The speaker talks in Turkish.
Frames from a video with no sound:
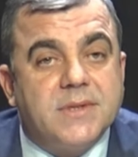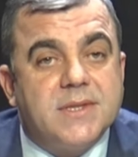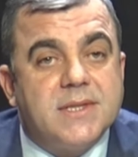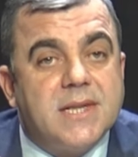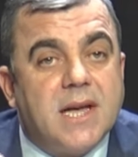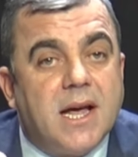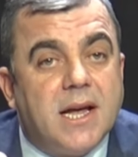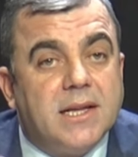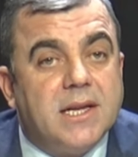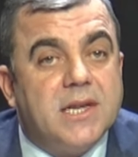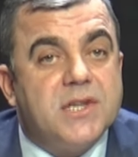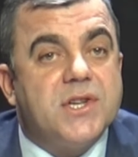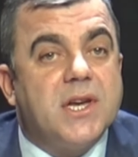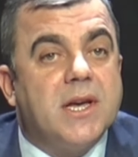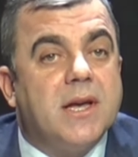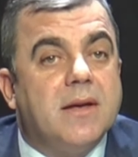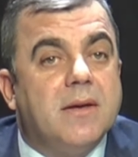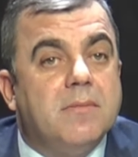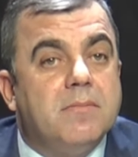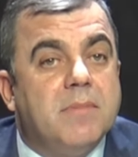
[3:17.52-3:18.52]

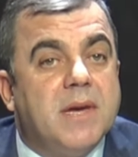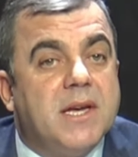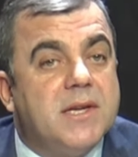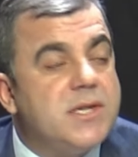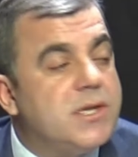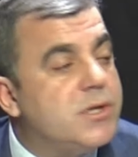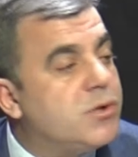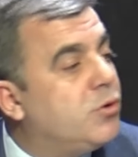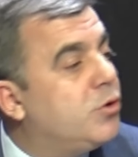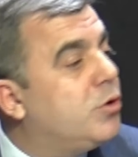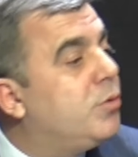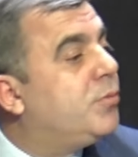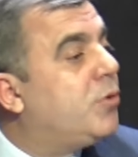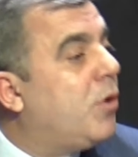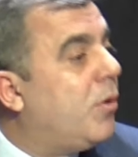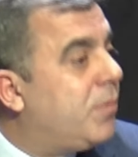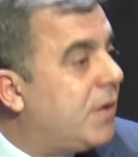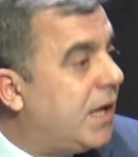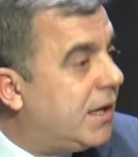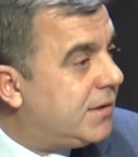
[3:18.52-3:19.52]
sadece meclis
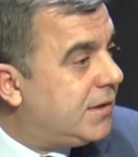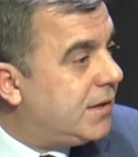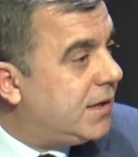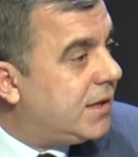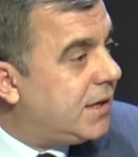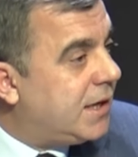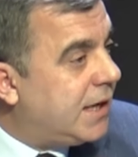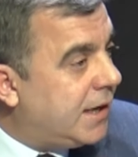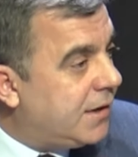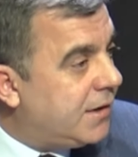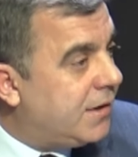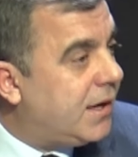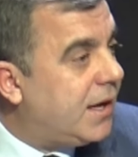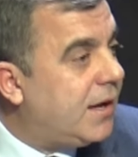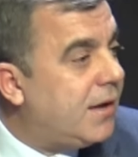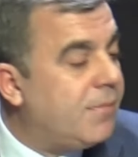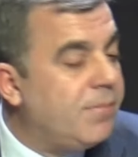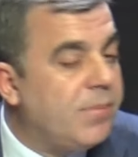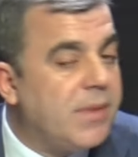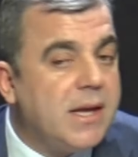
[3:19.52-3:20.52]
grup toplantıları
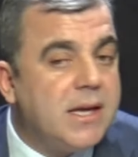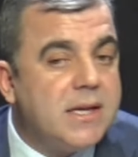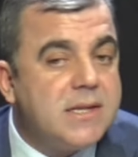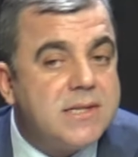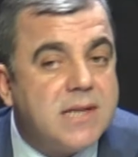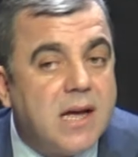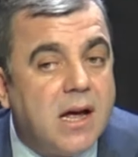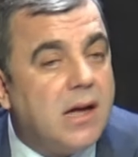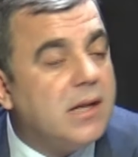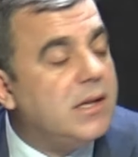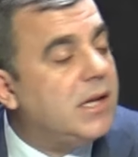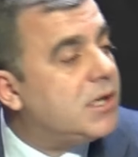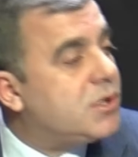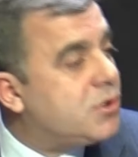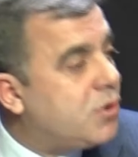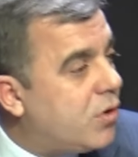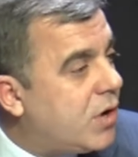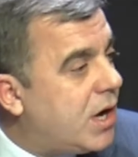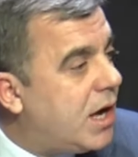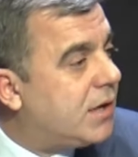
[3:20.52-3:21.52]
yerine
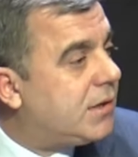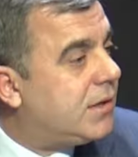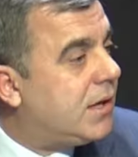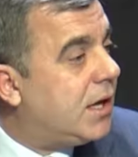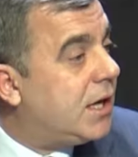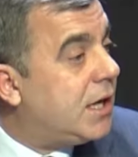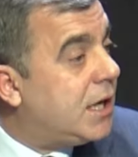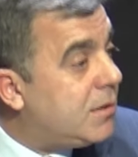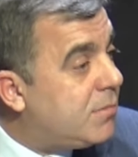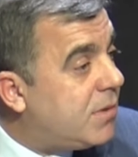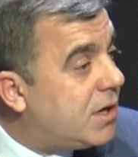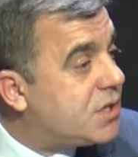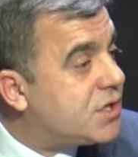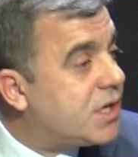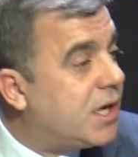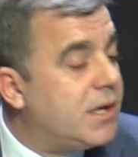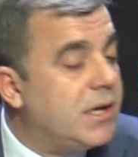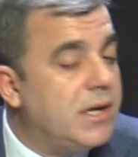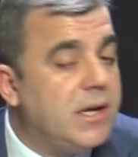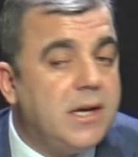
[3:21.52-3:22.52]
sahada, sokakta, il
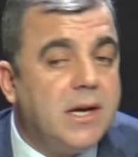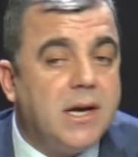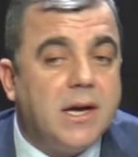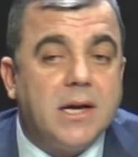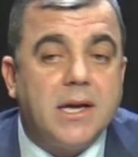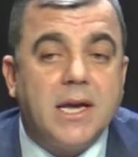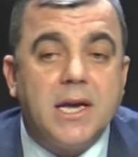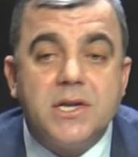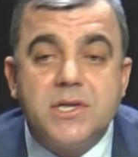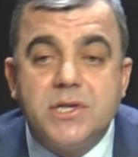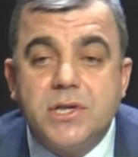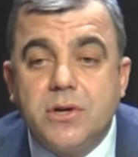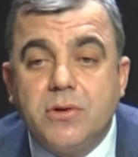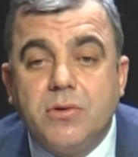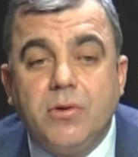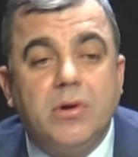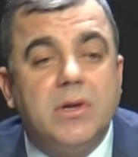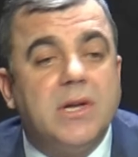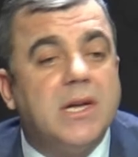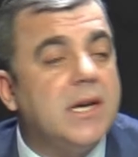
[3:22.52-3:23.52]
başkanıyla,
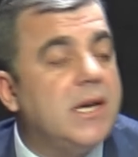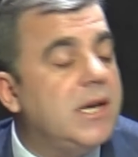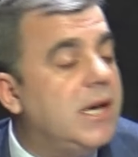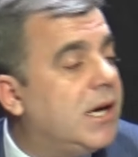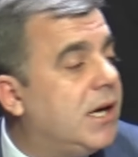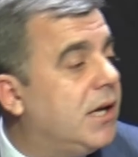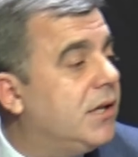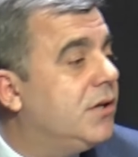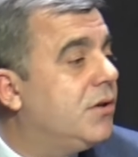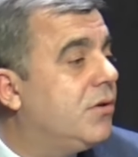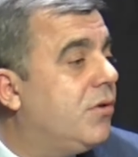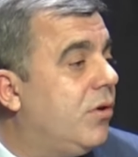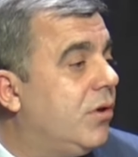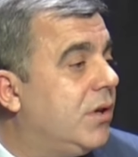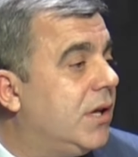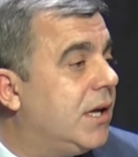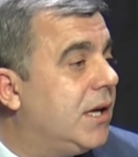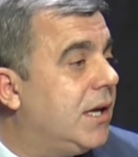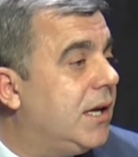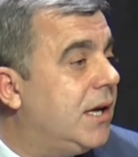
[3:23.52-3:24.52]
gençlik kollarıyla, kadın
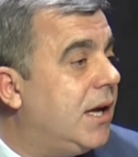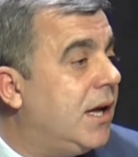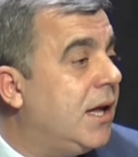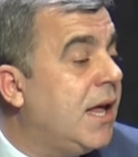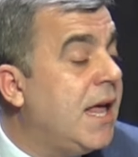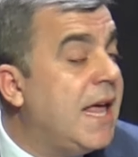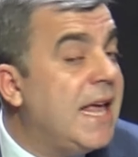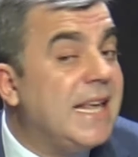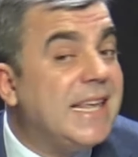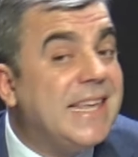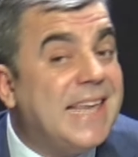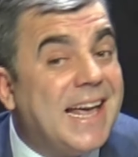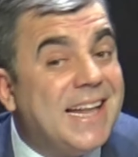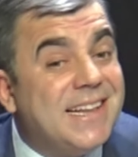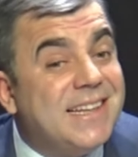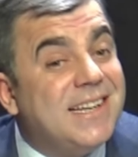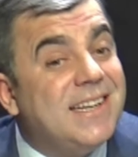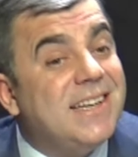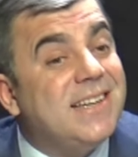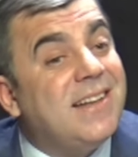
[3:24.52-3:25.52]
kollarıyla
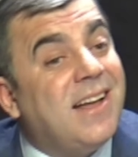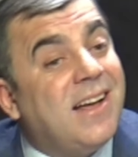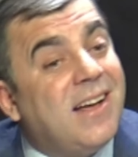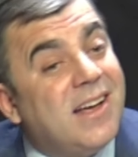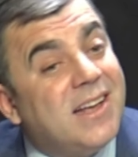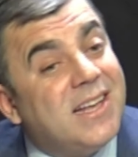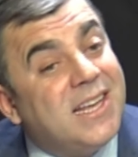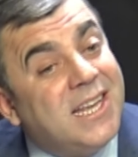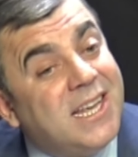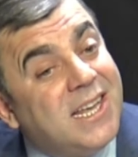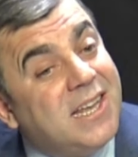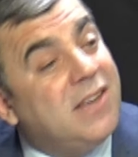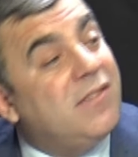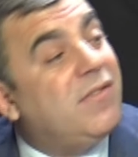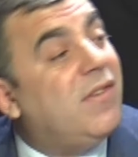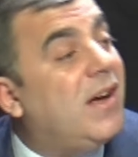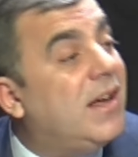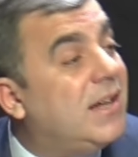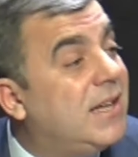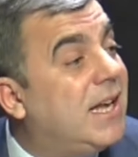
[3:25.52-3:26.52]
kendini daha iyi
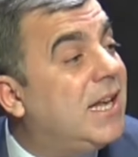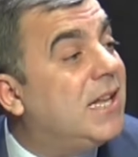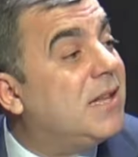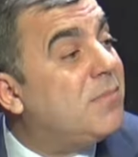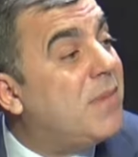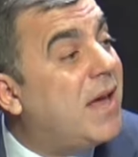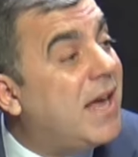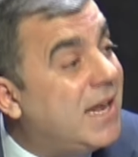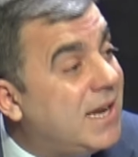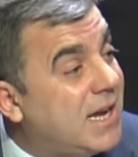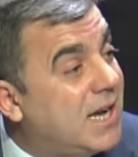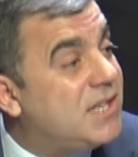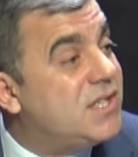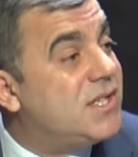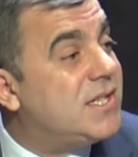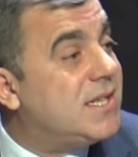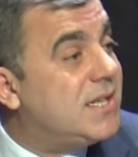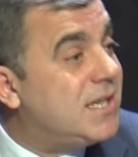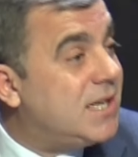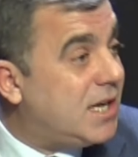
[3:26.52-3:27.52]
ifade etme
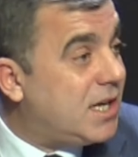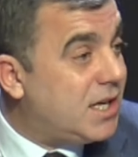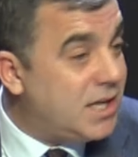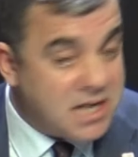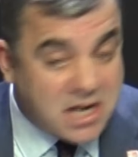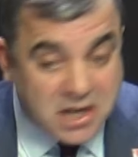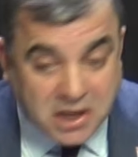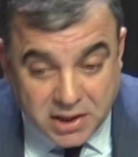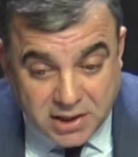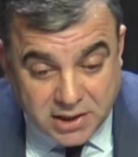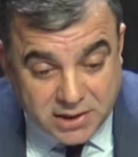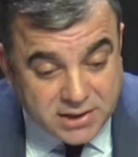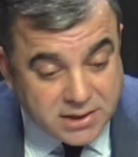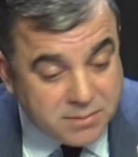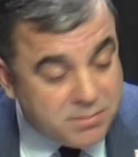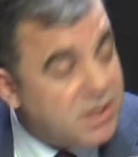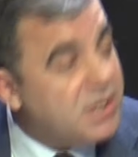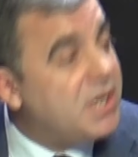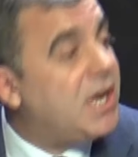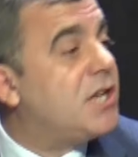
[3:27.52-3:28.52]
enerjisini
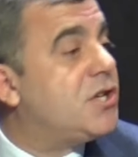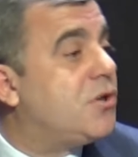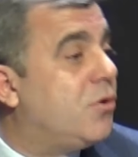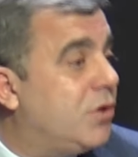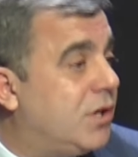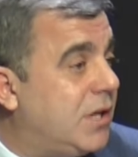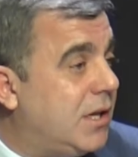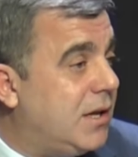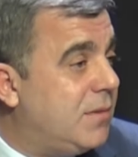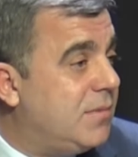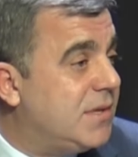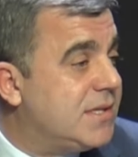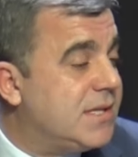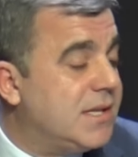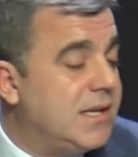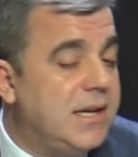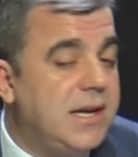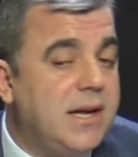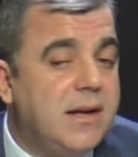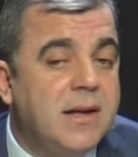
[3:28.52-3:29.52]
yakaladığı bir yaş
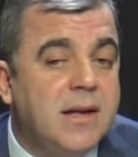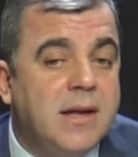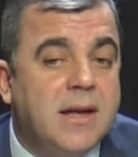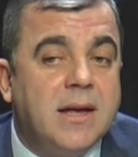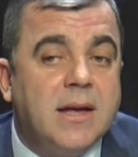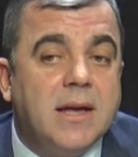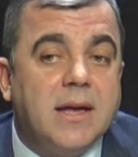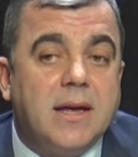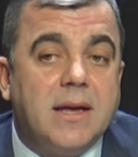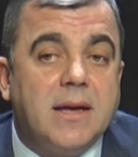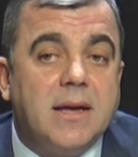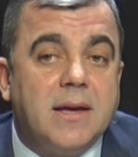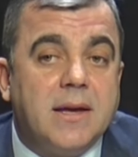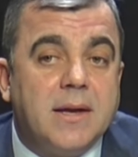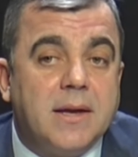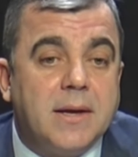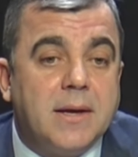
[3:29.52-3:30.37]
ortalamasıyla e,